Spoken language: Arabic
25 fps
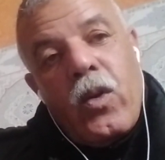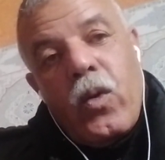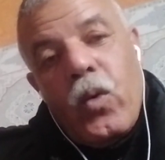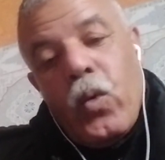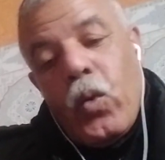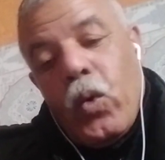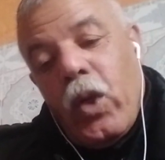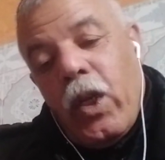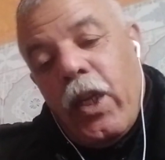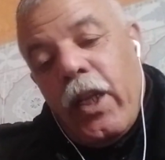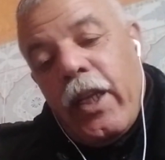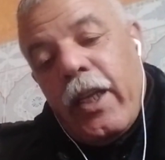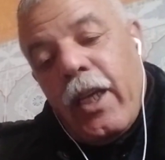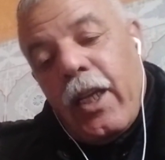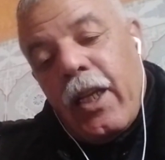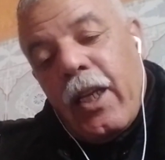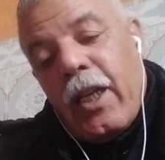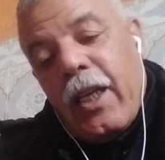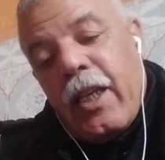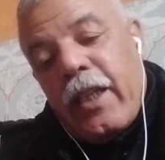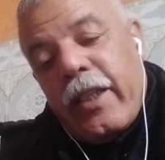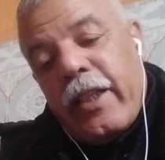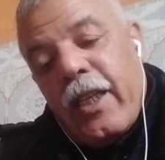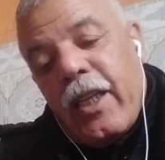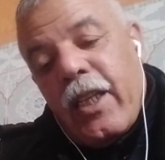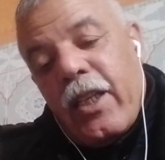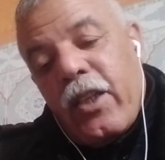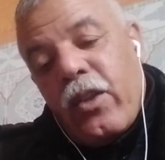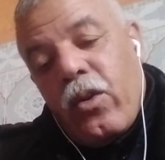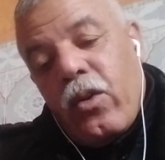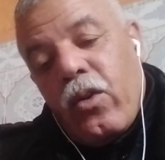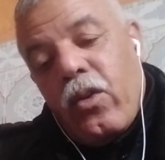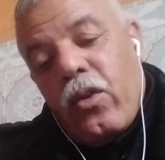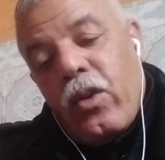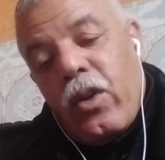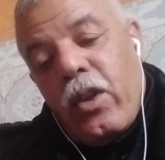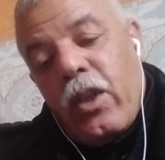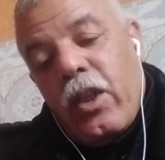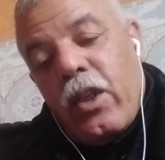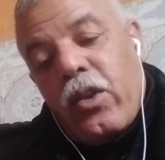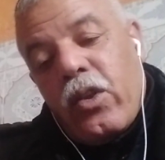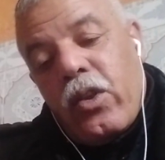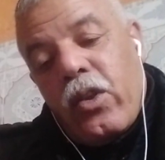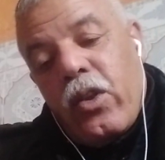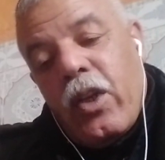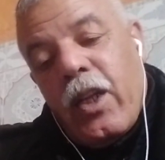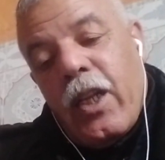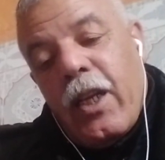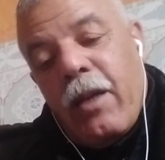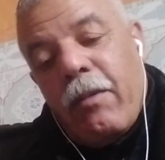واللي يلاه دازو
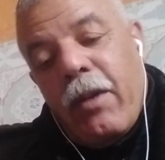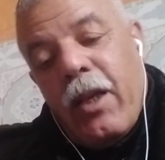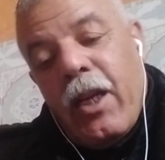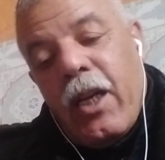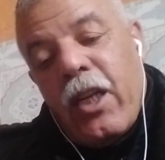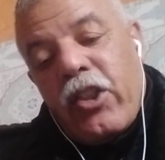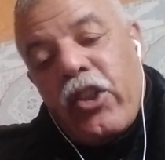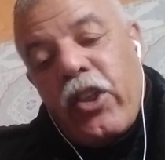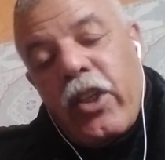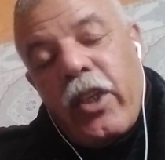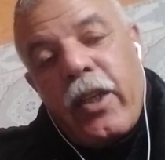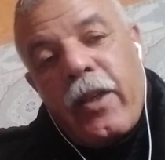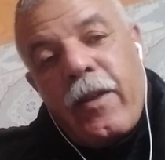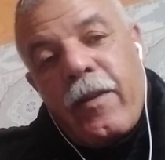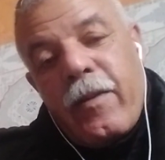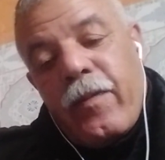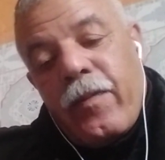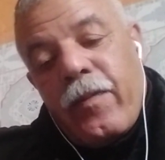السلم العاشر